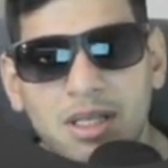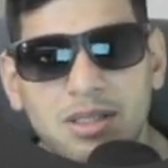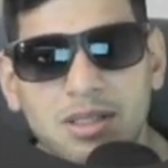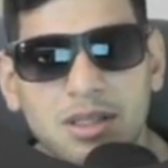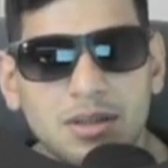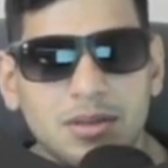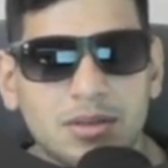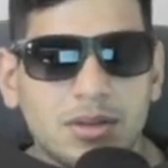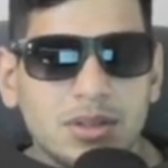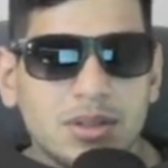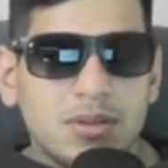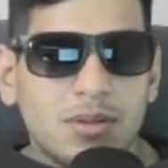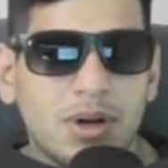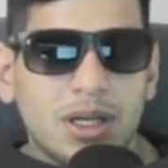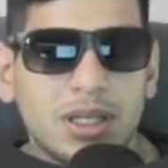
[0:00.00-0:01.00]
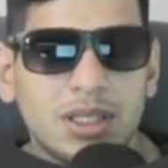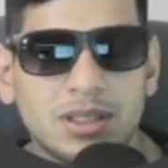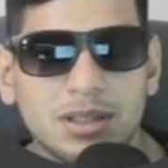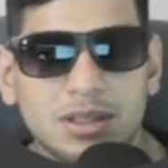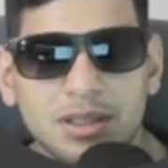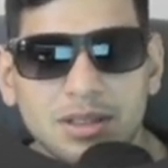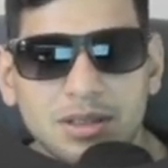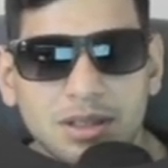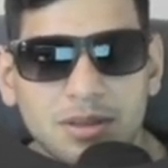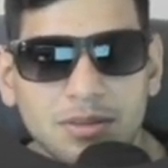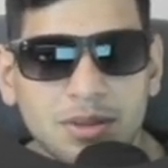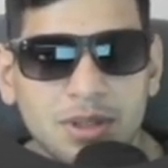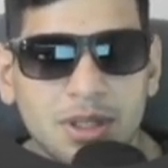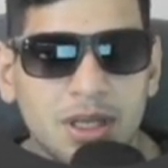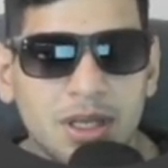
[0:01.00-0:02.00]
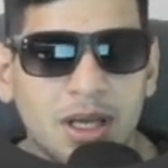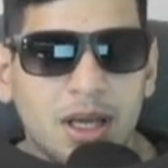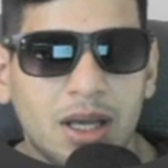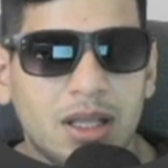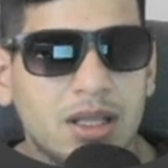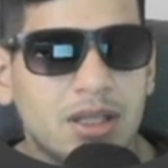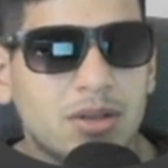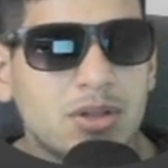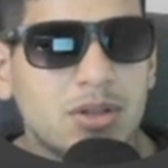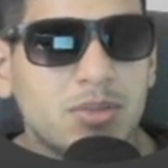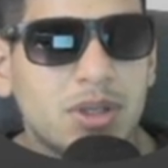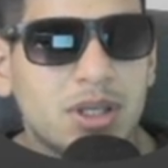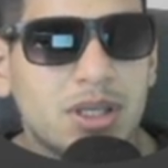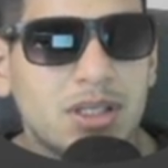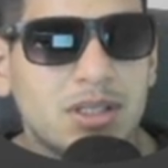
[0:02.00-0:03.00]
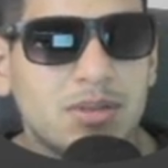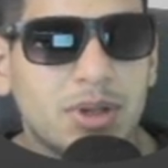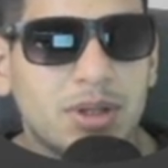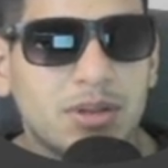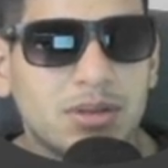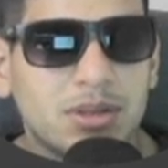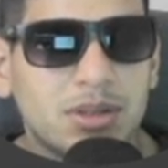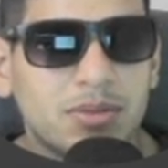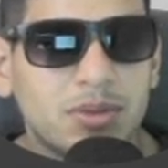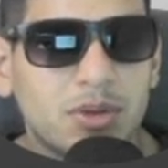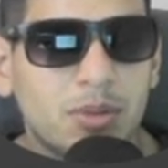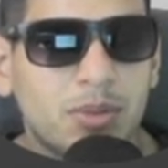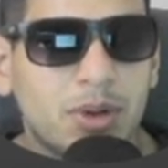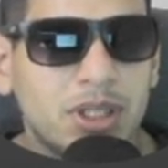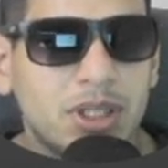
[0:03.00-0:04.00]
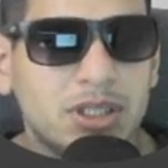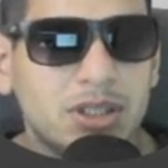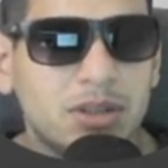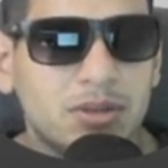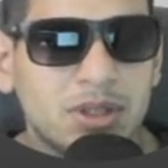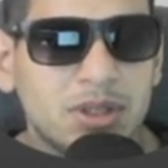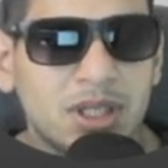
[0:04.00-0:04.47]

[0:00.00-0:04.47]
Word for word: 102,40, né? Então, é de 2015 Microsoft Corporation